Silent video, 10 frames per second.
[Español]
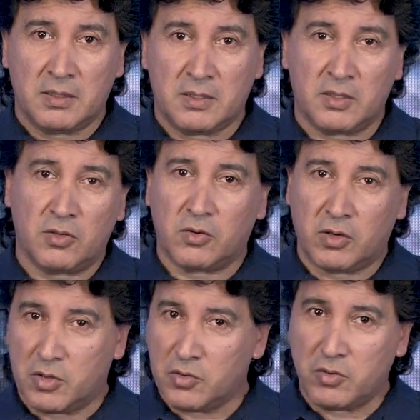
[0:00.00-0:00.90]
sino
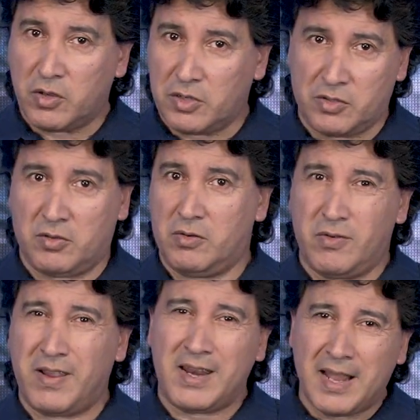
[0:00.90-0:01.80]
con ayuno y oración.
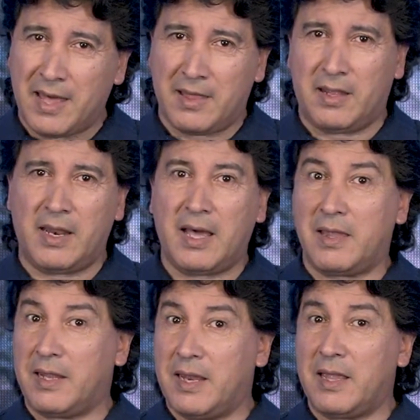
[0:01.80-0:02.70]
No hay nada,
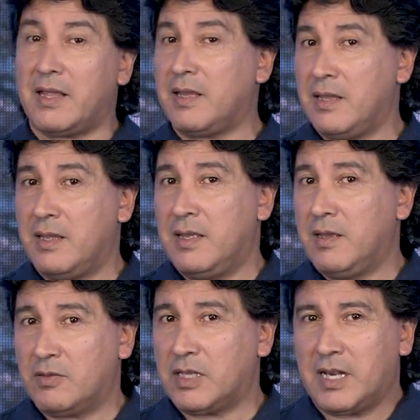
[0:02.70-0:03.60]
nada, nada.
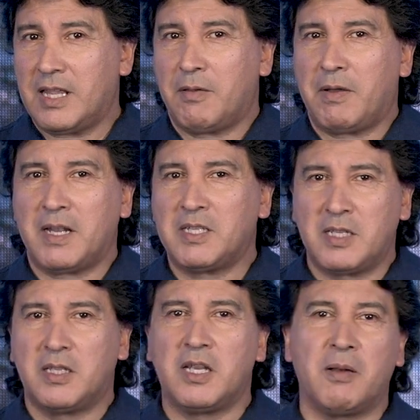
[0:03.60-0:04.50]
O sea, nada va a
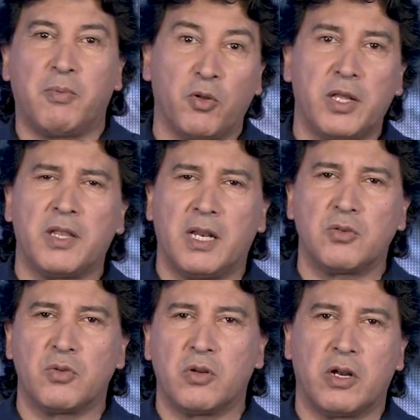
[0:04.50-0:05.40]
resistir el poder del
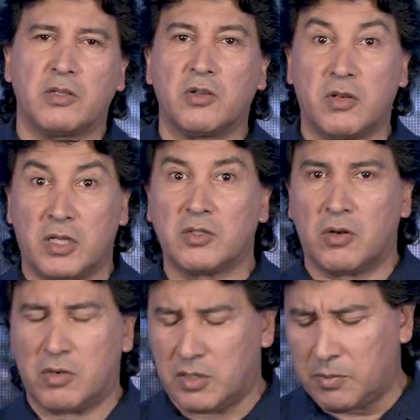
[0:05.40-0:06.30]
ayuno y la oración y eso es
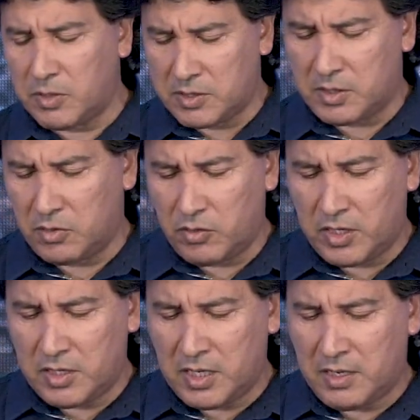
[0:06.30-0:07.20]
lo que estamos haciendo. Hoy
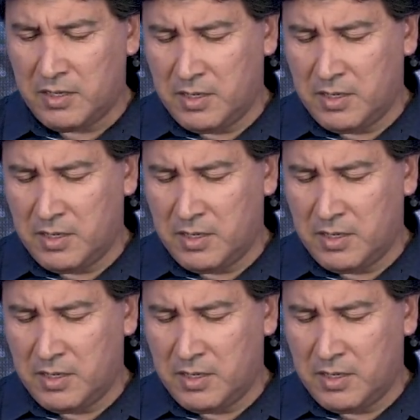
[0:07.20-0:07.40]
en día,